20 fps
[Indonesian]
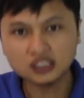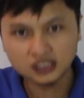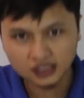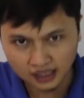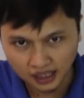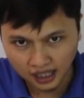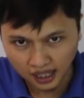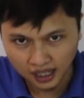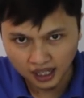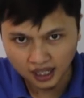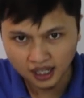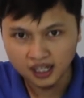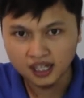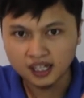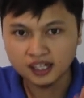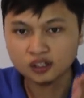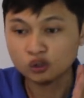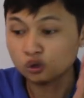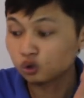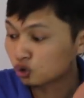giga
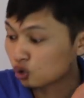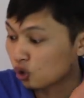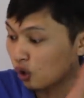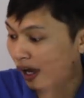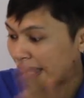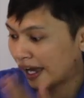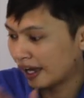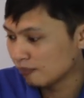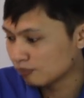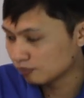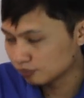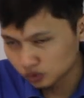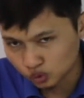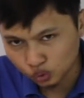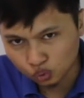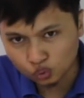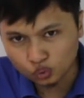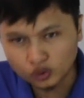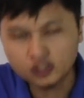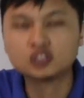untuk
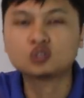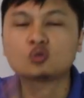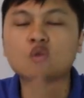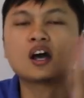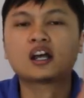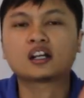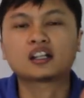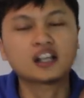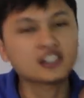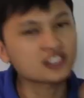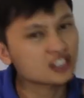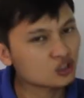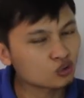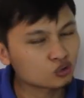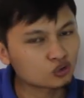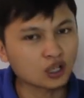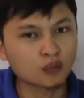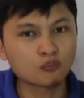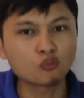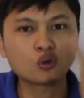M2 itu harganya
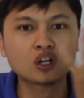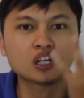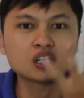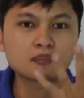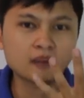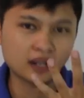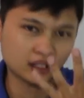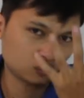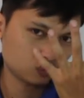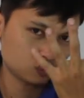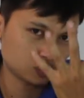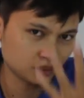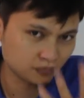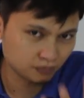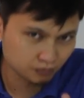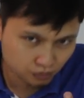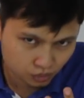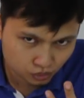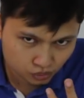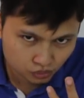sudah mulai
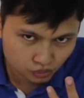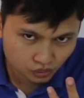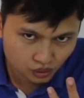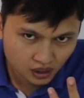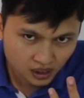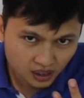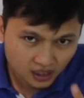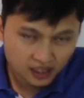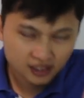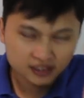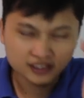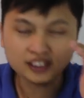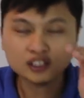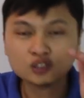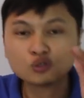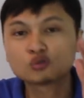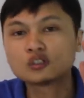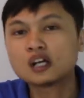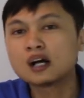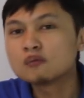500.000
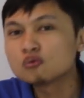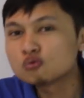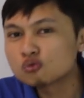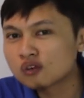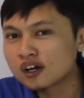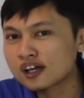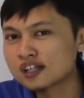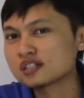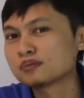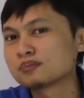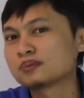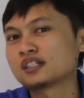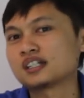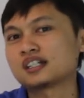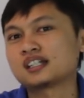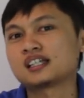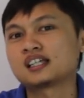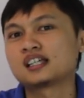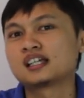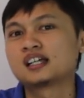jadi sudah murah
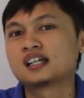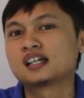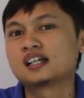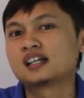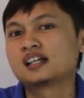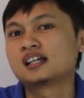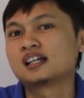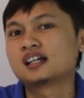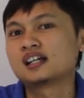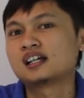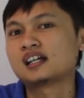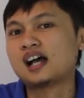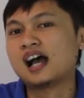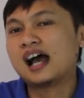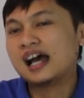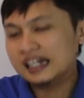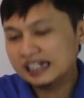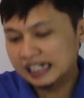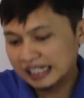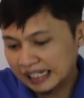sebenarnya
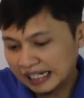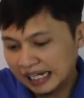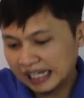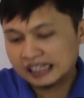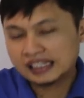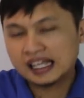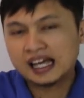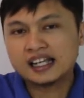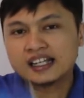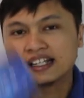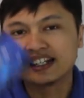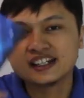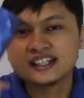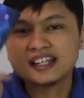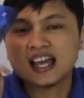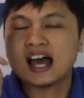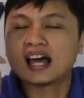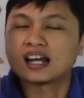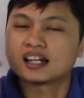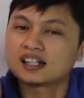andai kata
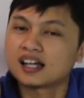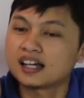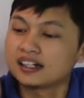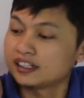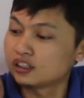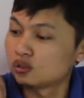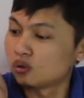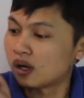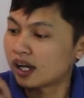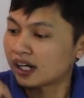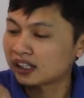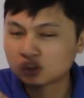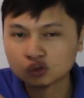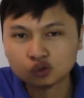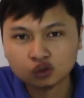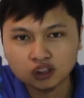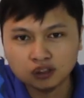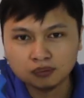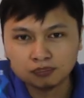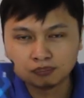ini harganya 200
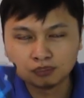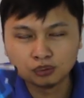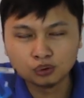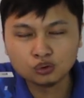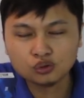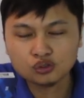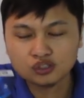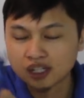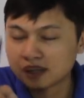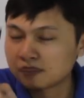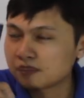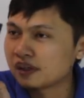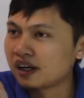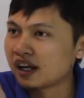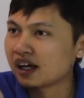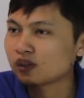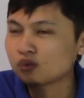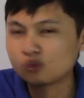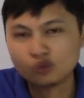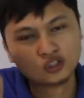ribu, saya
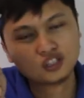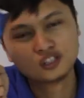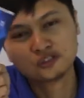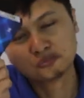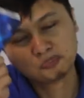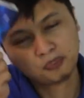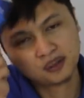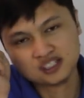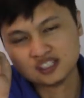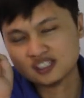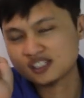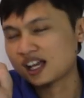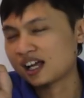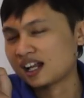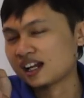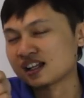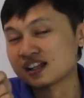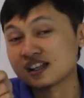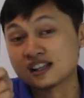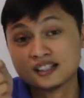bilang uh ini
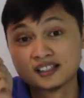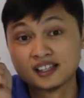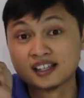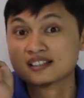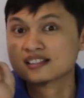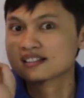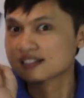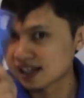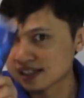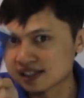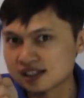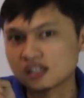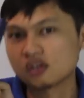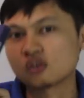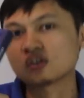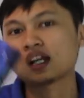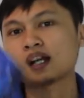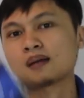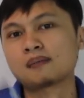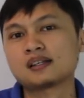spesial
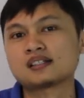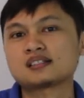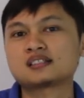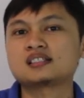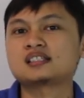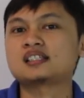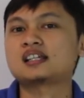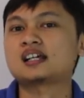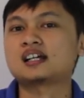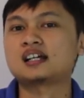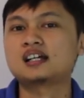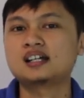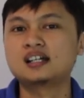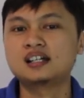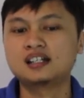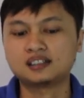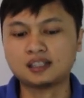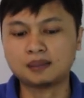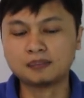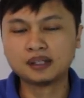sensasional pastinya
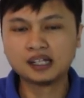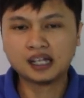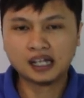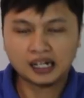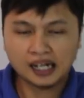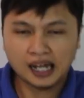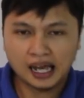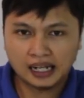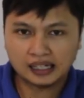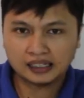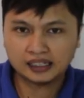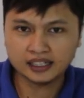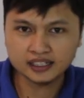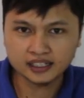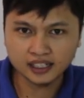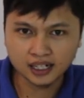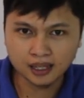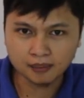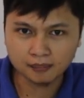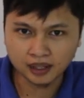tapi karena
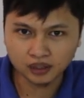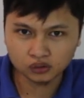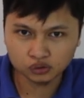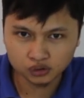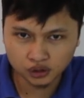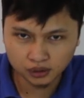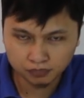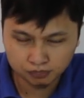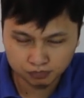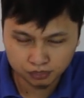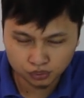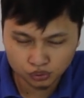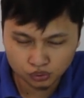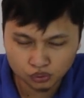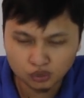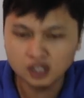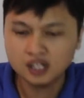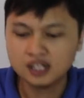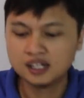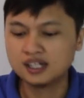harganya 600
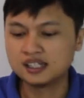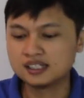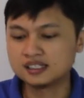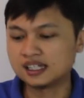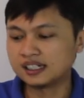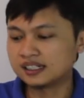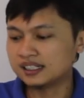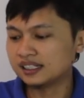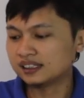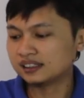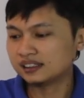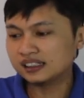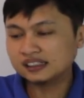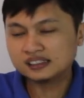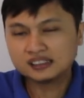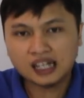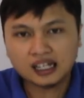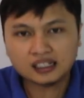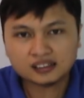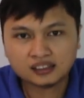ribu, jadi
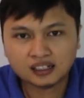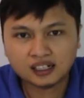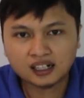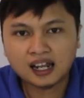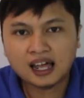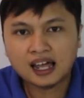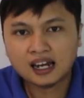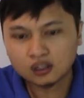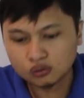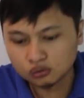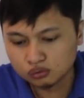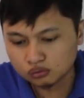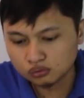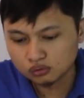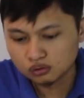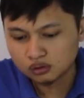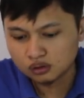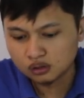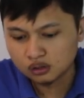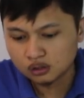tidak terlalu
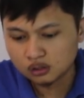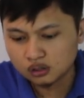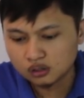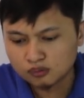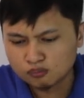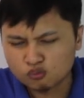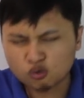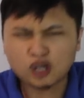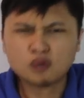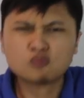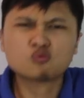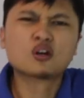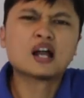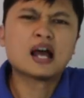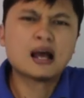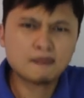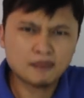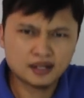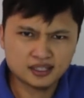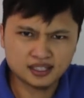
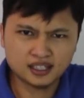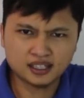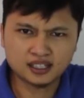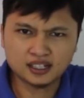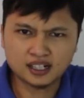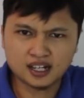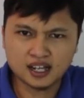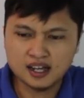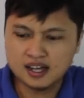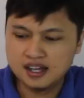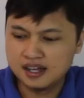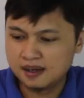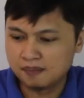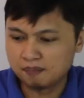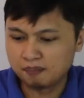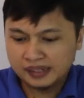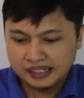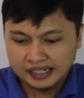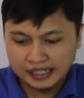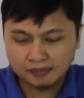murah-murah amat saya kira
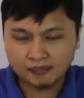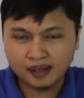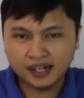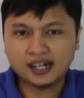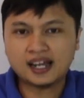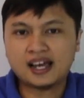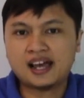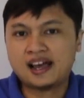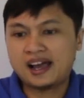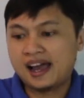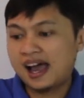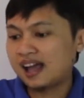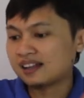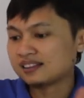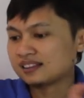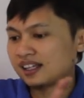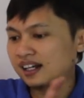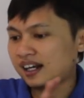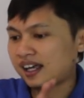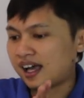mending mana
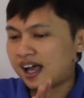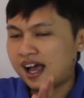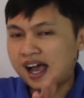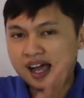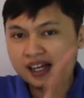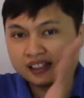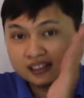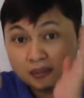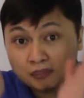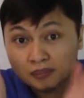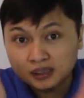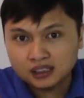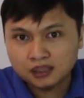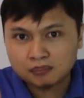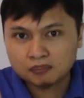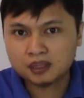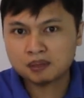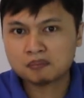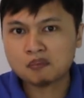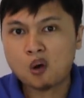antara
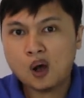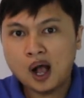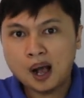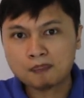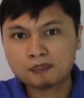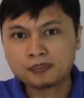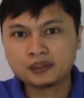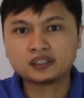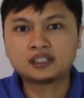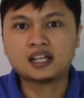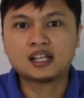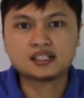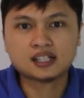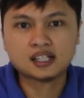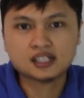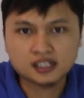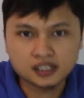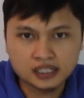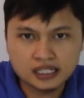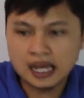teman-teman mau upgrade
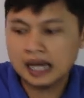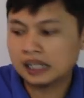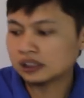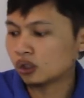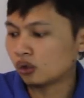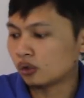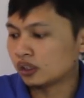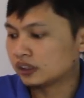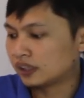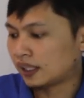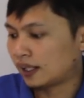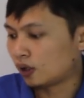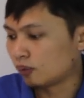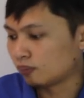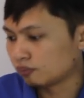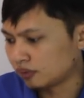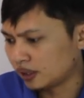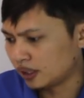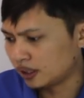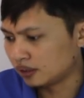SSD atau Intel
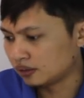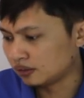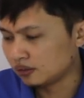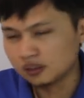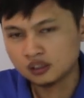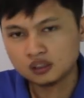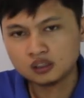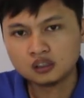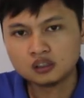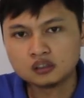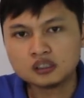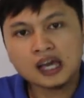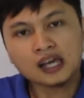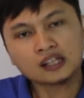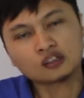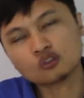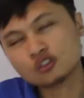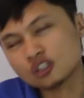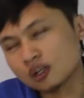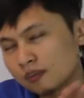Optin? ya
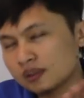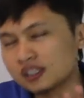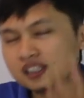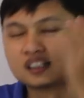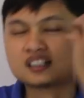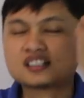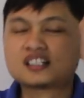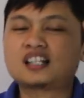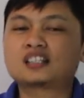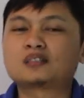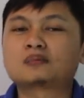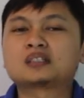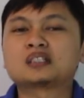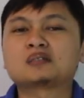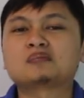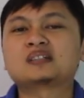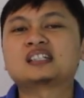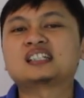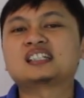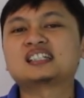itu jawaban terserah
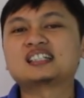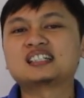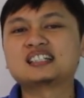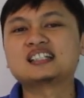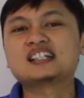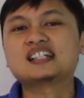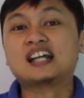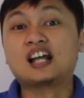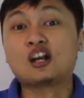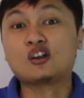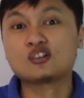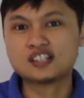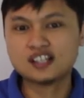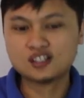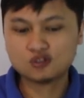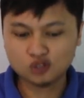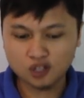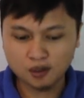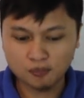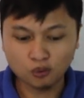teman-teman kalau
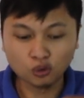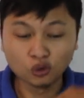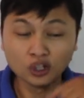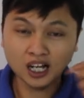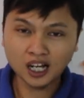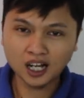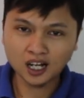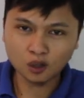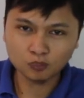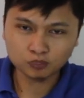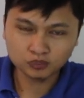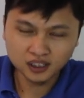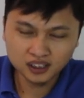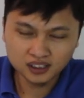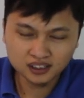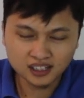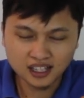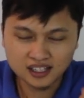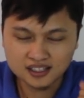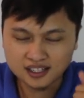saya sudah menggunakan
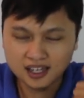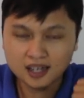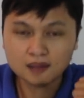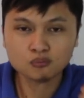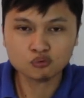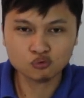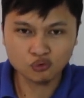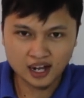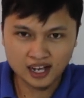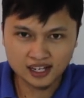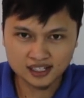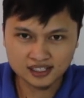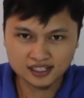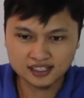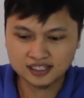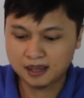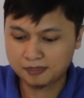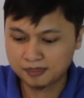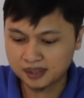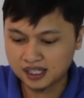Optin dan saya
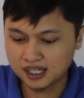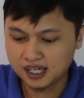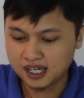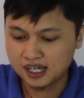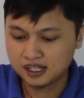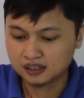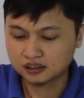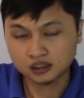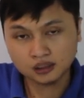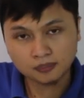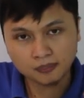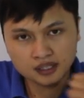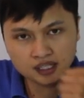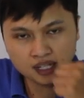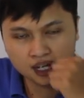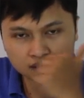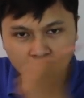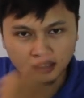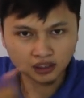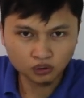puas tapi tetap
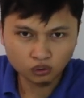aja